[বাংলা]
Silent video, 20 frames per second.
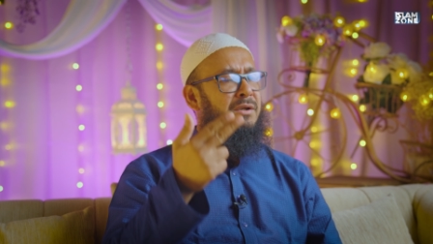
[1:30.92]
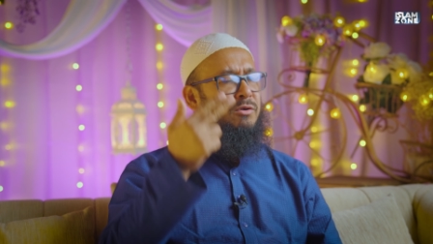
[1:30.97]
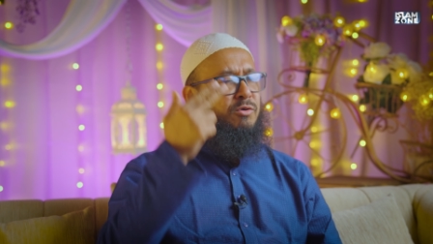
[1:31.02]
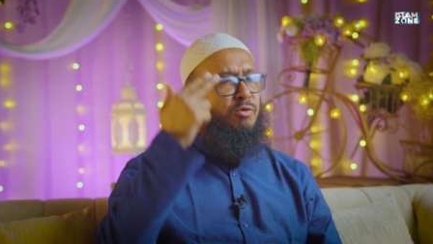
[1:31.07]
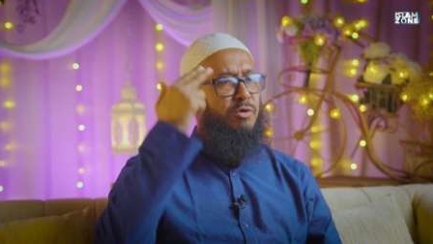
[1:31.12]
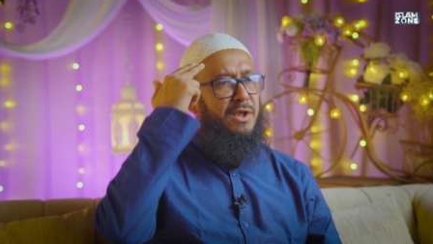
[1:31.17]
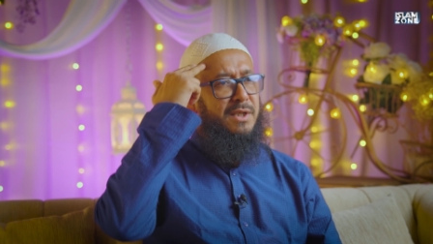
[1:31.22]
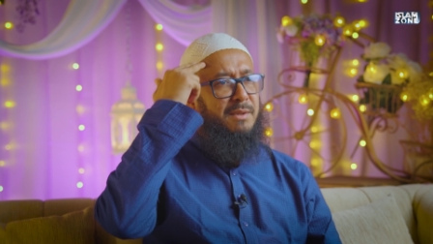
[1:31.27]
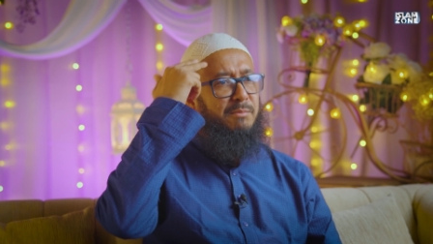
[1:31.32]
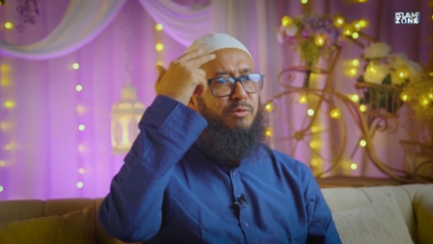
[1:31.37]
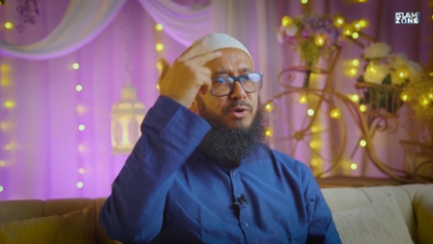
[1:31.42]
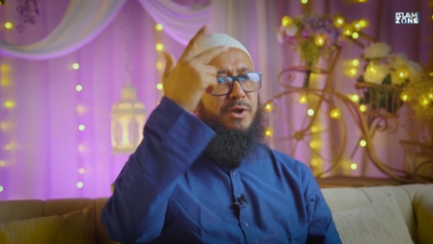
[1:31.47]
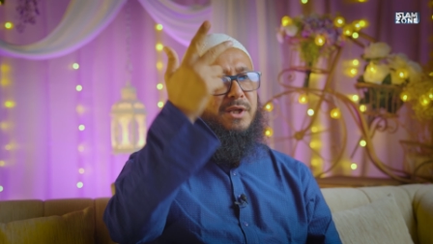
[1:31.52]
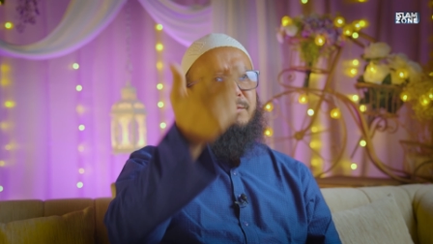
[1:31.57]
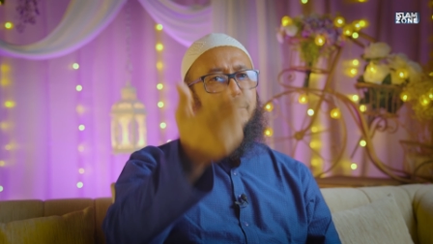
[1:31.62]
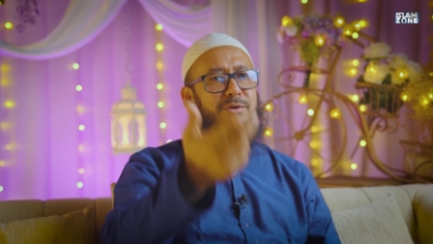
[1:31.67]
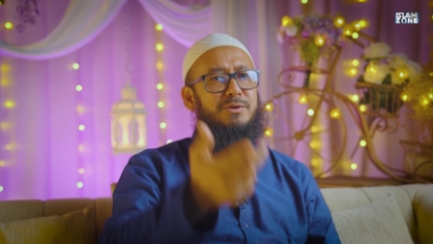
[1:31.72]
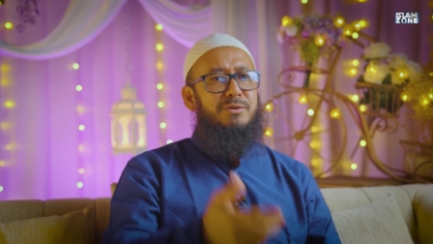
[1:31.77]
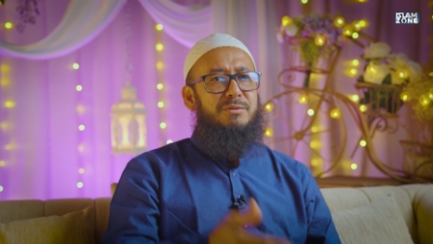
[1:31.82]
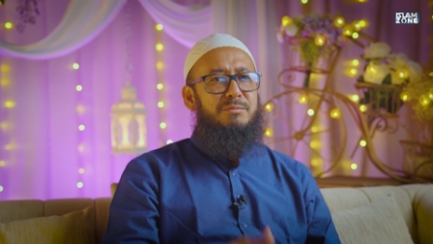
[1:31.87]
কোনো একটা বইয়ের
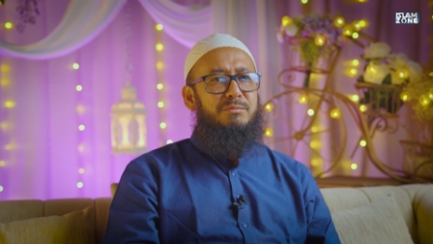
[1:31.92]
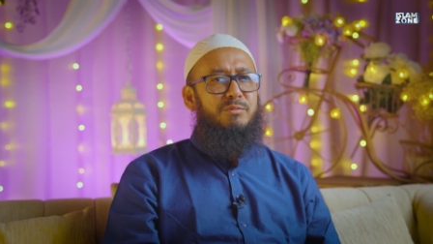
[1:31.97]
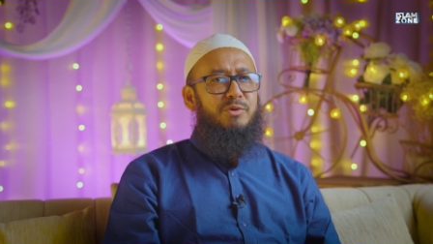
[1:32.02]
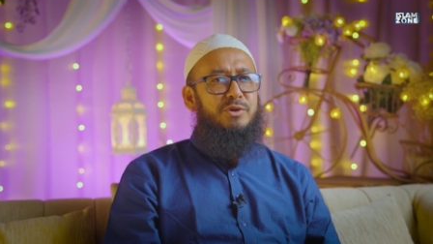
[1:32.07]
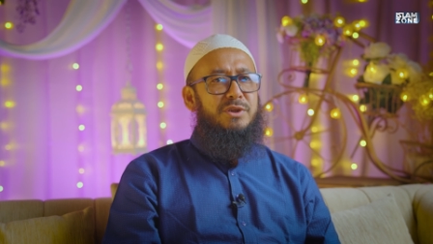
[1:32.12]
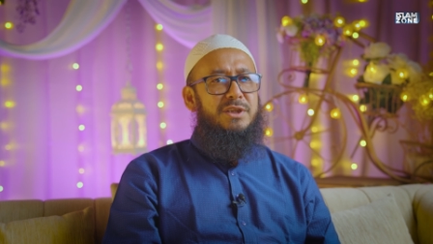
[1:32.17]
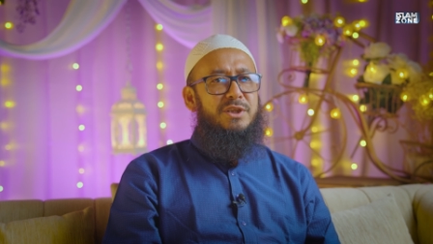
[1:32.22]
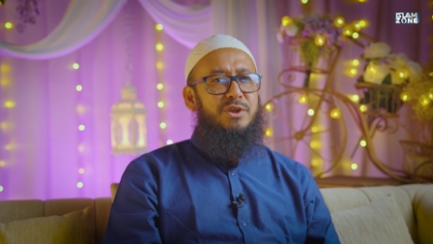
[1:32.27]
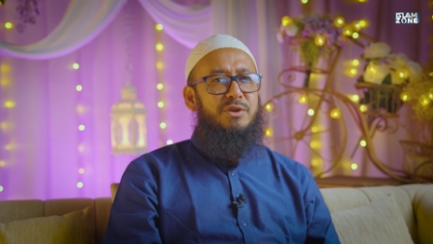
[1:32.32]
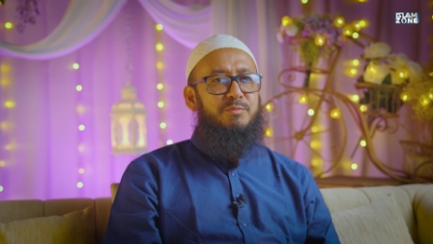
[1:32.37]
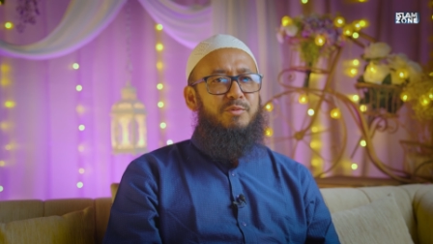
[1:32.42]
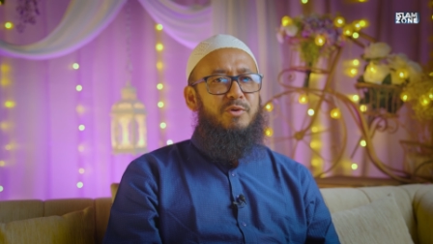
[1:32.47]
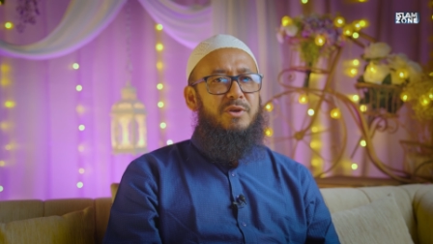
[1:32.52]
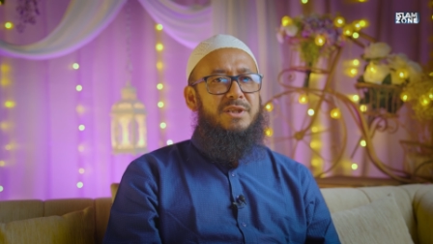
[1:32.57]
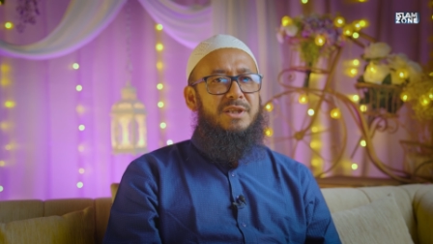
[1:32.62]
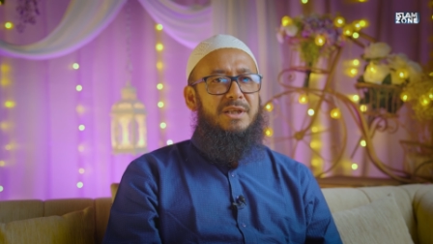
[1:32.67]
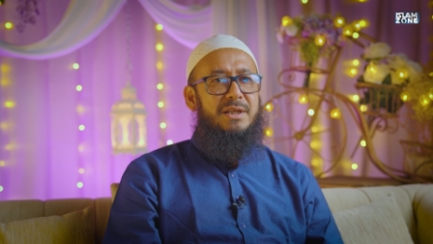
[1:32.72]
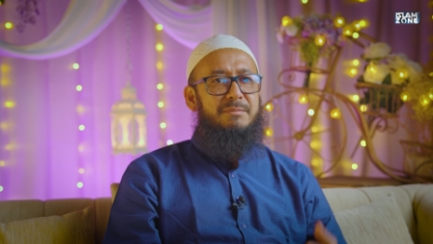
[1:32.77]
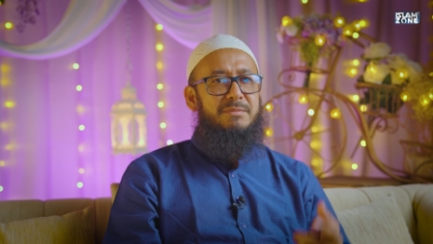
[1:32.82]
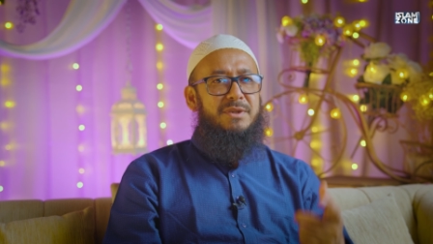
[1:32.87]
মতন মধ্যে যেন
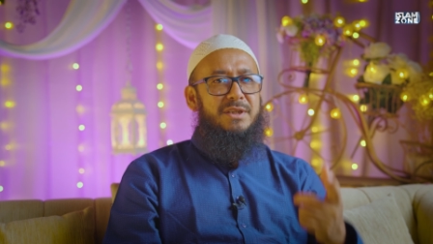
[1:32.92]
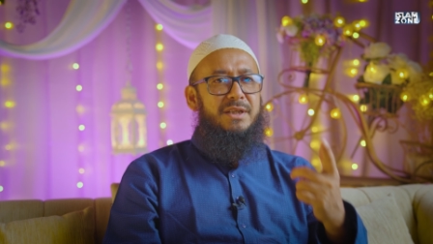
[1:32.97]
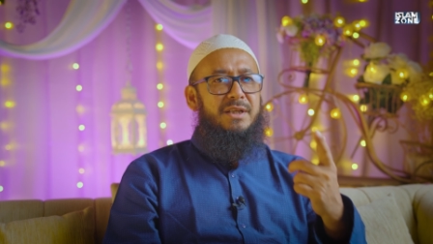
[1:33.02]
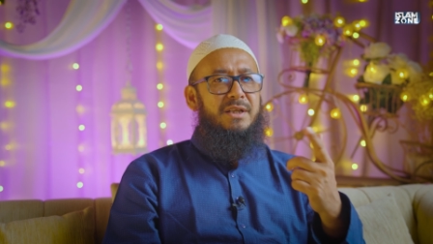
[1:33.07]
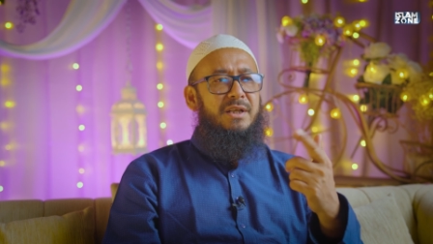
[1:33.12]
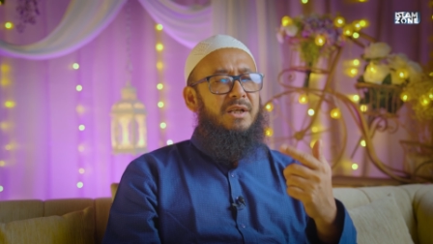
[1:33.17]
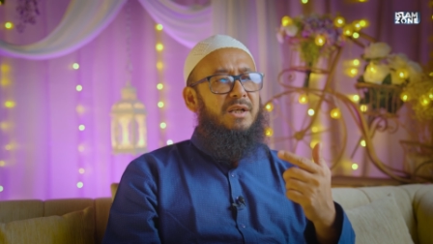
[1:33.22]
পড়েছিলাম যে